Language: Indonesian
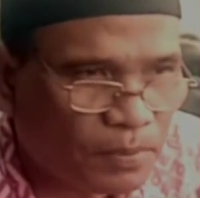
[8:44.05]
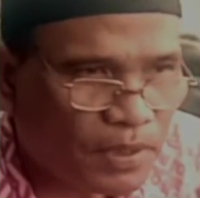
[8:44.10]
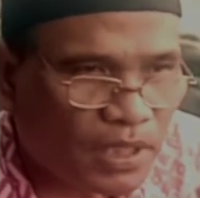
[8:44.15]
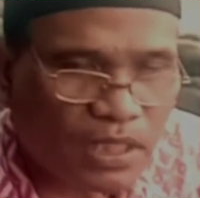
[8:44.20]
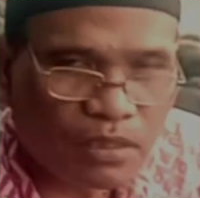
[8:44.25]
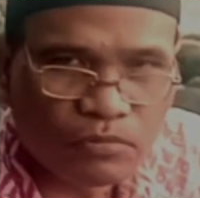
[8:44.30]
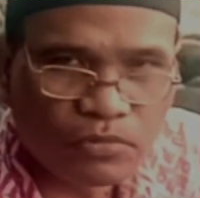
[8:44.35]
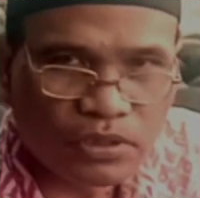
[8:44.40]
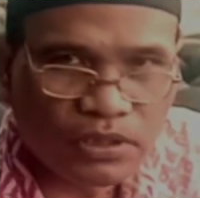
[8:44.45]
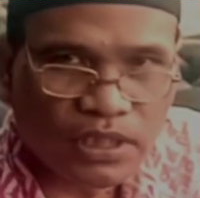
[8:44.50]

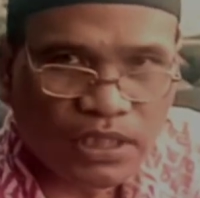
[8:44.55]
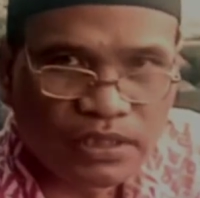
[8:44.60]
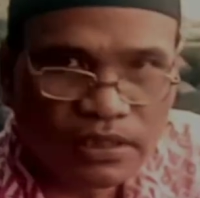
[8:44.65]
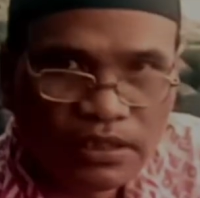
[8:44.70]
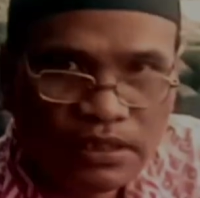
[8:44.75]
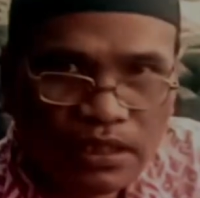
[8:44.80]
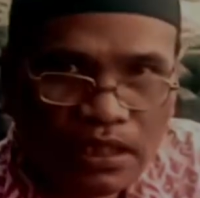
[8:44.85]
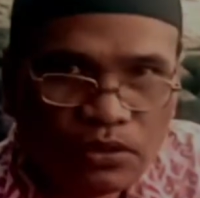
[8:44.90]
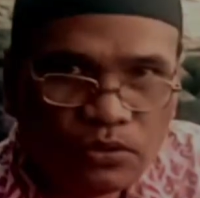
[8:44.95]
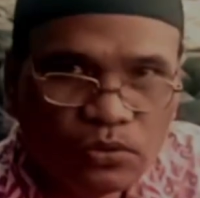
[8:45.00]
para
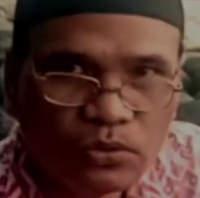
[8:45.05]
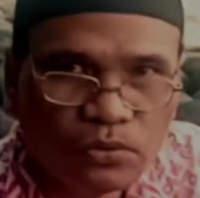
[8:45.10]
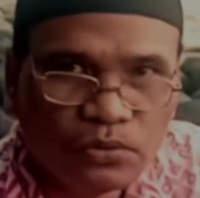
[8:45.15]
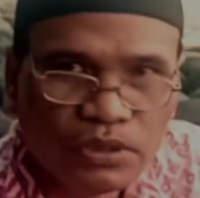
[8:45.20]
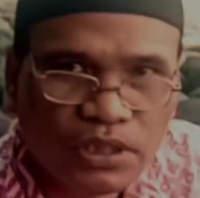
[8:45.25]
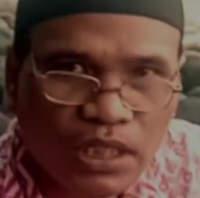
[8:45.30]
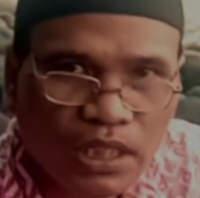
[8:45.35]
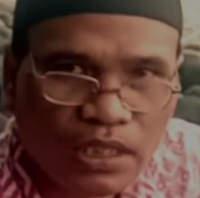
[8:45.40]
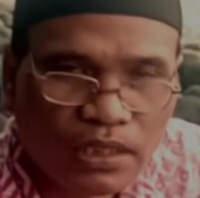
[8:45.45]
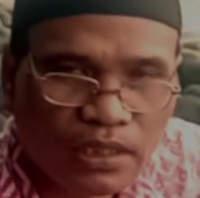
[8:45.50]
murtadin yang
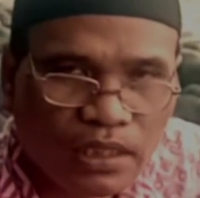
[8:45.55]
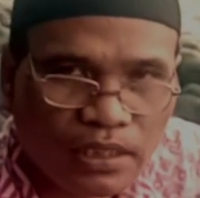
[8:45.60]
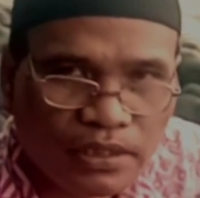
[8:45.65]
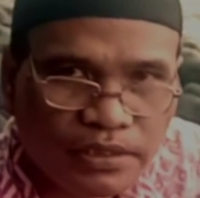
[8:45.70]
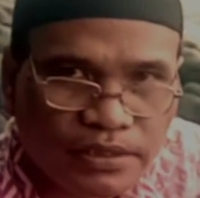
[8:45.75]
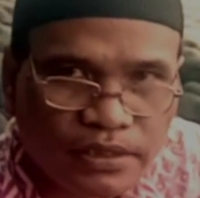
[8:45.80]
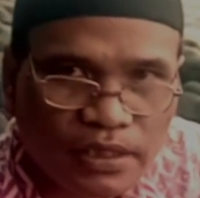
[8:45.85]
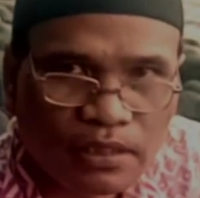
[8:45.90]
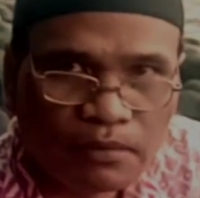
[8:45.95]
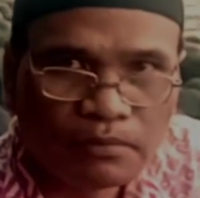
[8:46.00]
dulunya adalah
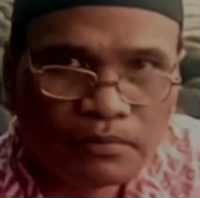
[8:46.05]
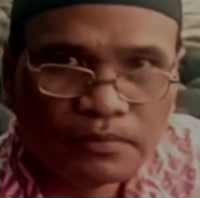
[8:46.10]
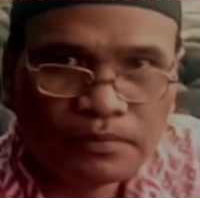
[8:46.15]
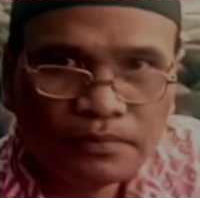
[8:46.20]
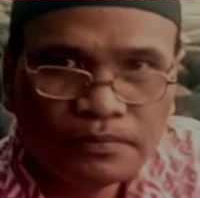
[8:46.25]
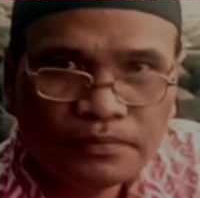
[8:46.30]
Islam.